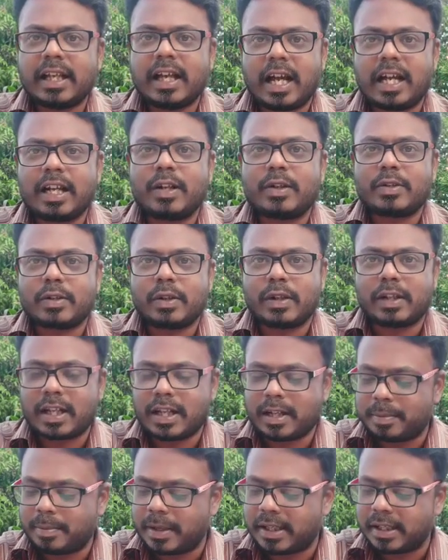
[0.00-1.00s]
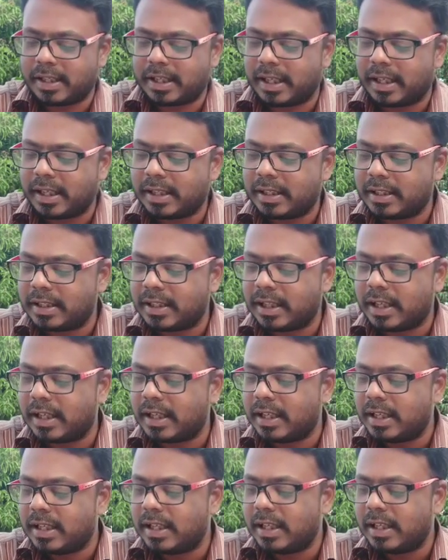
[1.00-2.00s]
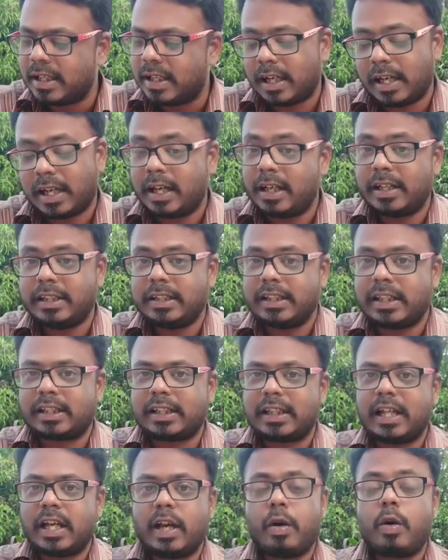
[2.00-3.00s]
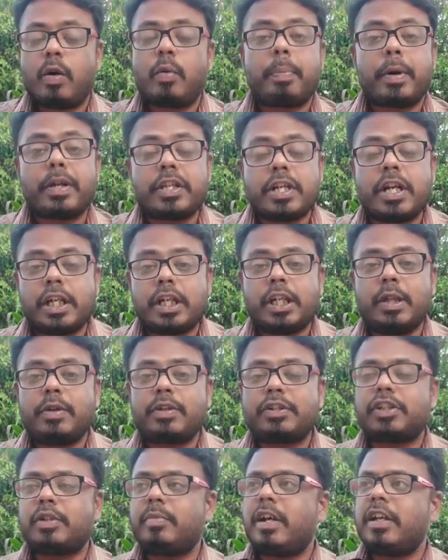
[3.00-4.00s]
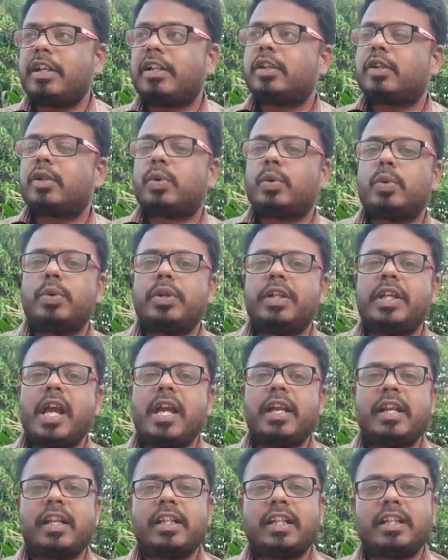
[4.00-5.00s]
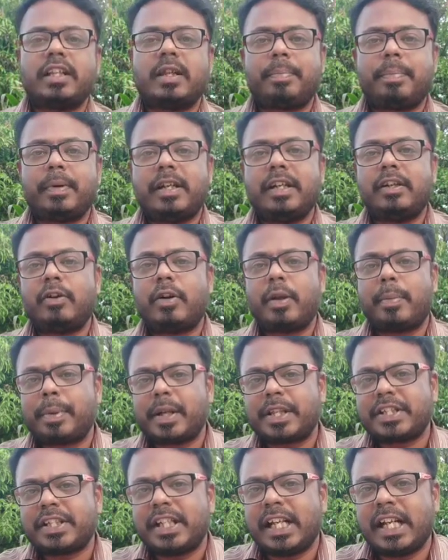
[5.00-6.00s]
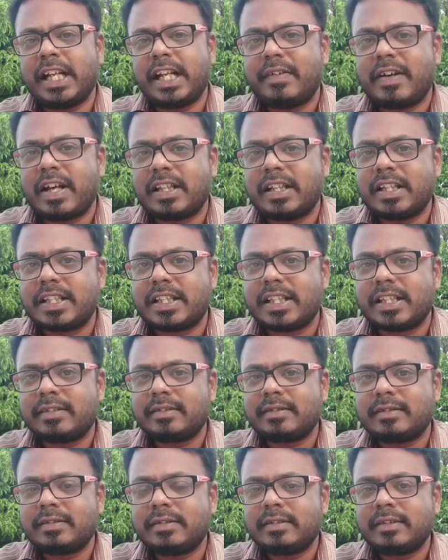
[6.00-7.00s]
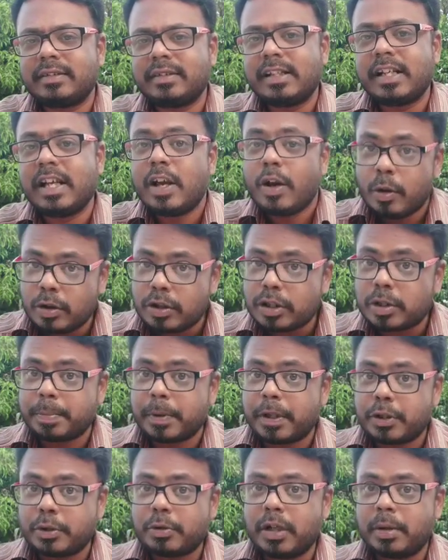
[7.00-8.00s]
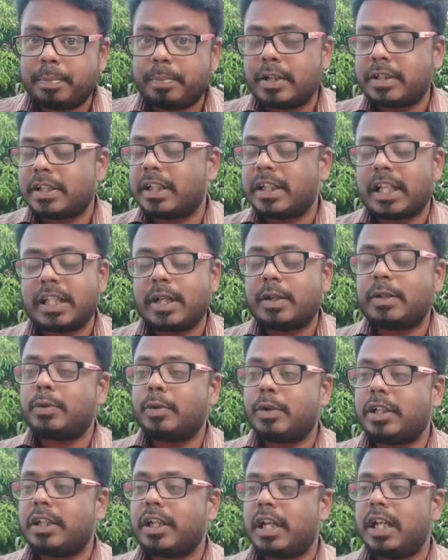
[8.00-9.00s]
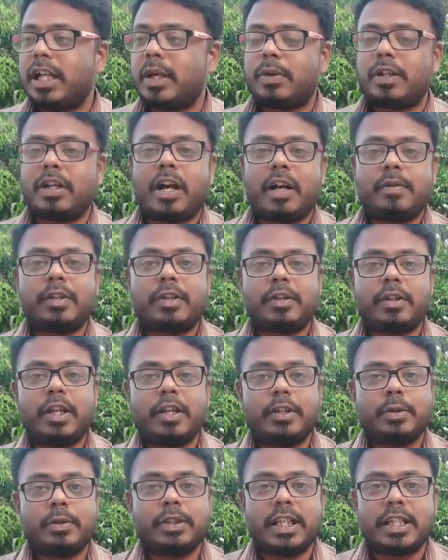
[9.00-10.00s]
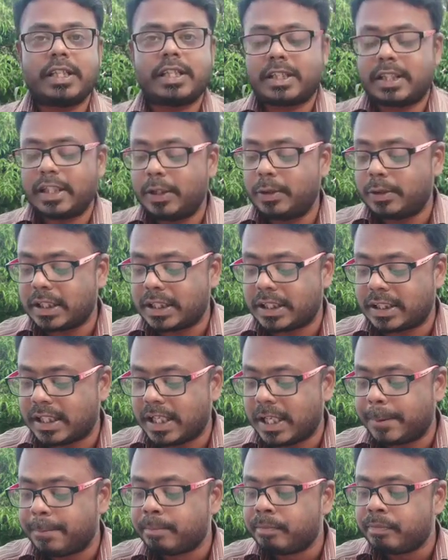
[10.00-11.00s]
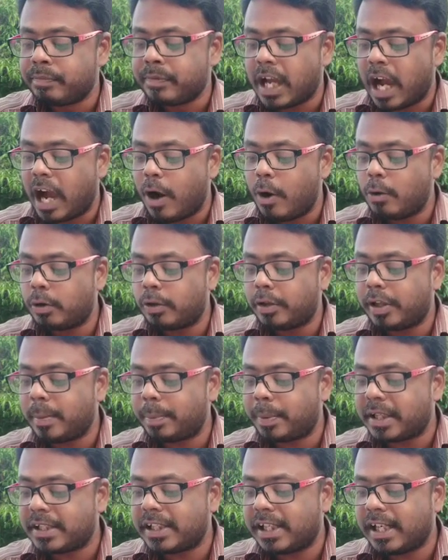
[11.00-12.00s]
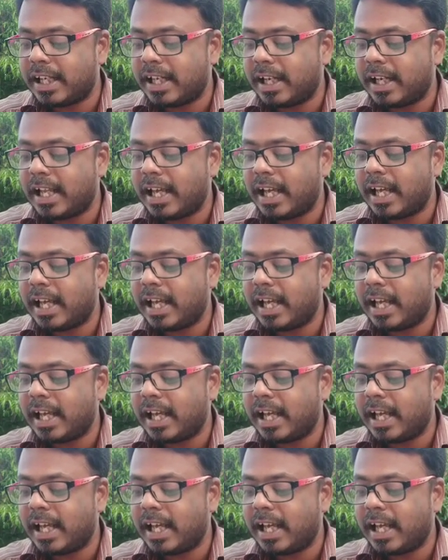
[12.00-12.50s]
ஆண்டவர் சொல்கிறாரு பாருங்க இந்த இடத்துல பதினெட்டு வருஷமாய் கூனியாக இருந்த அந்த பெண்ணுடைய பிரச்சனை என்னவா இருந்துச்சு ஸ்பிரிச்சுவல் பர்சன் அதாவது ஒரு நல்ல ஒரு ஆவிக்குரிய யூதஸ்திரி யூதஸ்திரி அவங்களுடைய பிரச்சனை என்ன